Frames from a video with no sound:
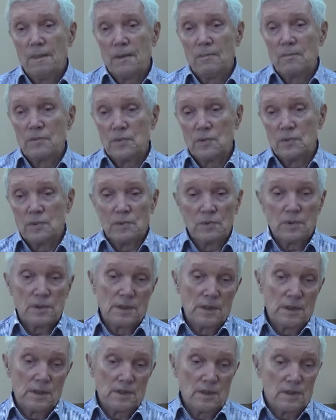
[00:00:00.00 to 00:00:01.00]
Потому что он
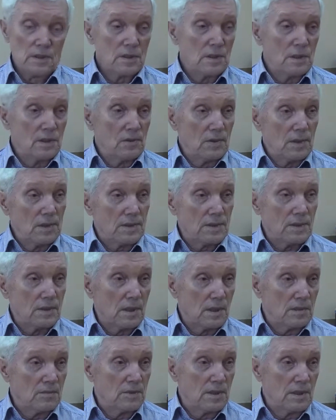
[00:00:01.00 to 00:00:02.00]
когда создавался,
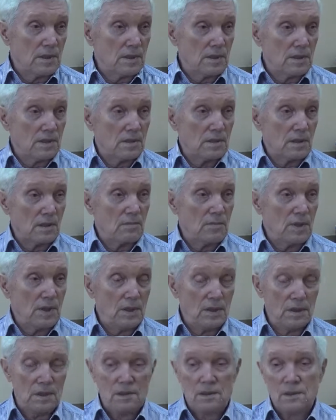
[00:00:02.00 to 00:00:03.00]
там всякие
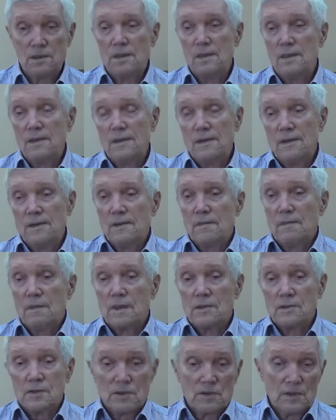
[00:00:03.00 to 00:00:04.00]
сомнения.
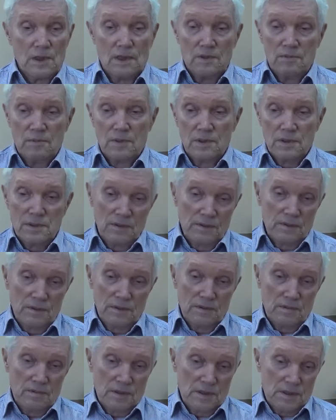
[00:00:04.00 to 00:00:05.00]
Жила, жила,
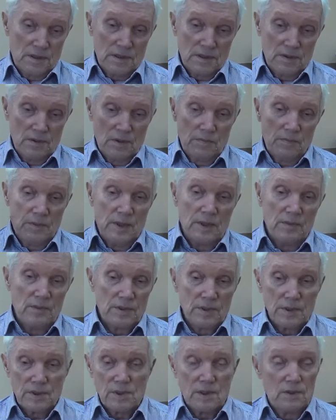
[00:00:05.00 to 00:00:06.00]
была жива
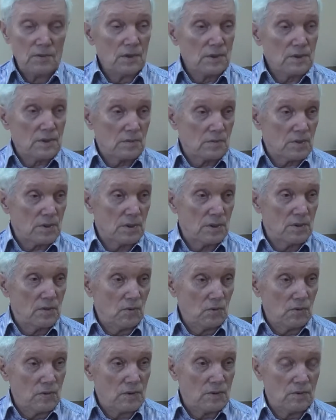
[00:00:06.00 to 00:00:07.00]
память о Советском
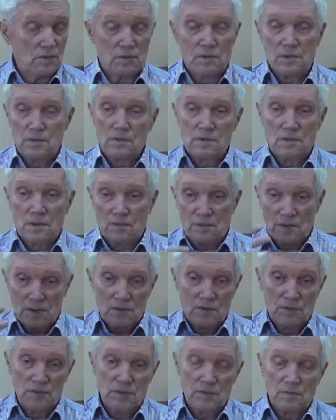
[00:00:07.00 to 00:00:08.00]
Союзе, вот, о
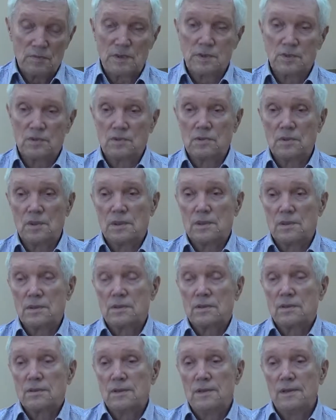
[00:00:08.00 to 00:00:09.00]
могучем
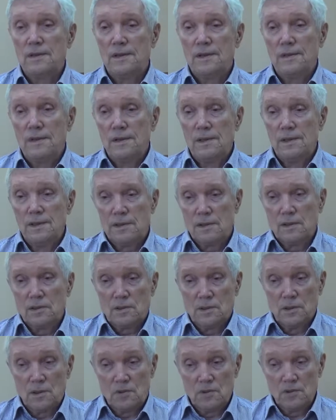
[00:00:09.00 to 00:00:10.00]
государстве. как
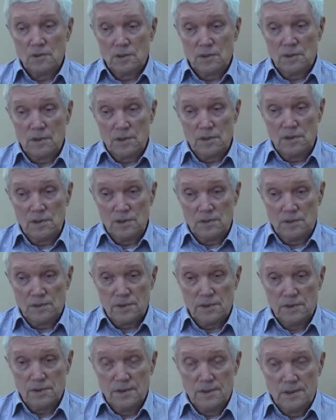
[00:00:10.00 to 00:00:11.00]
народ
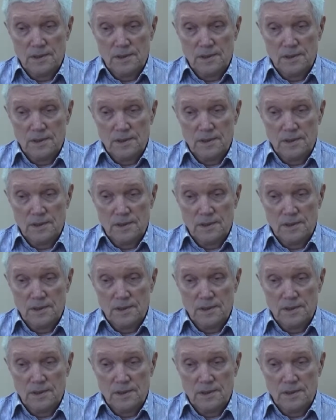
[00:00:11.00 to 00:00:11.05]
относился